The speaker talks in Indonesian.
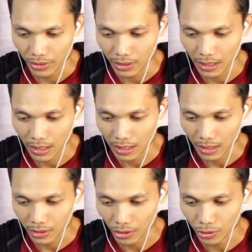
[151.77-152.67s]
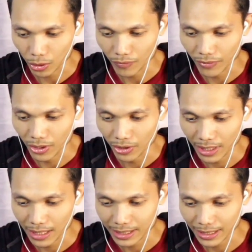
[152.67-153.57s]
ayo kita tonton
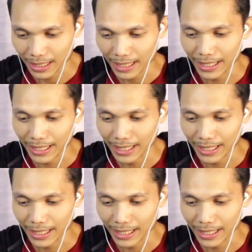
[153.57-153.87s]
videonya dan